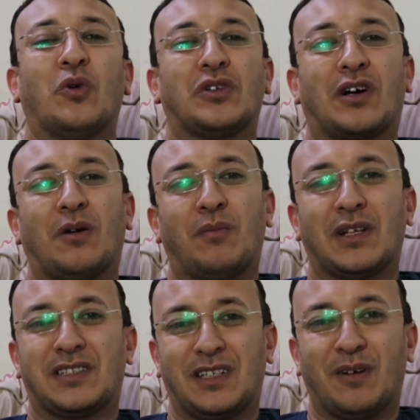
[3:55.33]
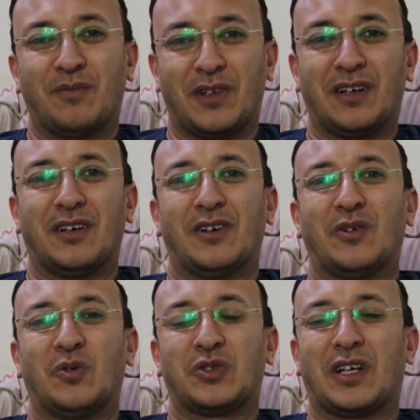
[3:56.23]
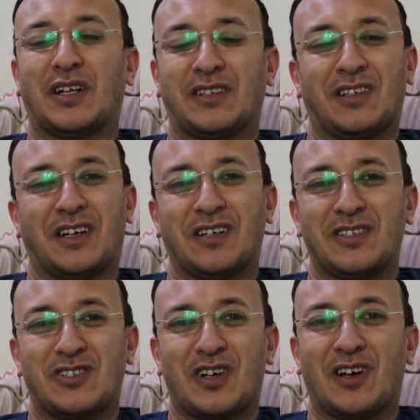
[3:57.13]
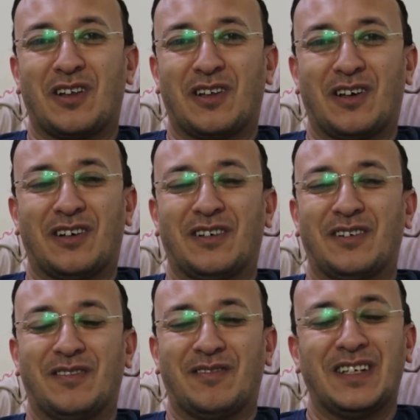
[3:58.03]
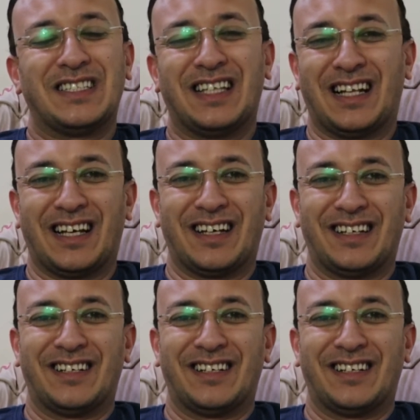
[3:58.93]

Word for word: وتقبل صيامنا وصلاتنا إن شاء الله بإذن الله